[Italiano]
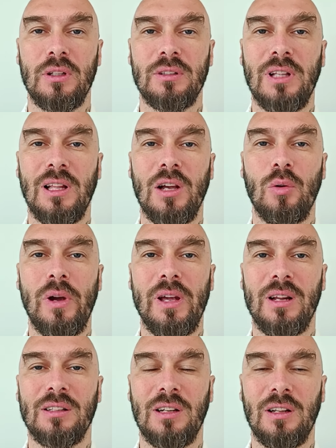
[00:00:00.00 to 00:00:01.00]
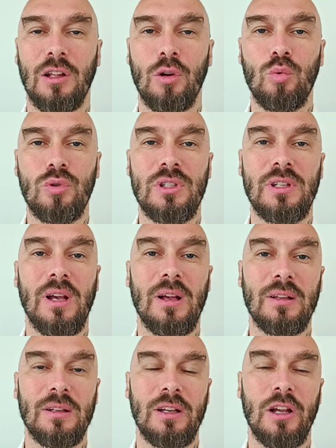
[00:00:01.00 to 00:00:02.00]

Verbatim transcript: dalla guerra tra la Russia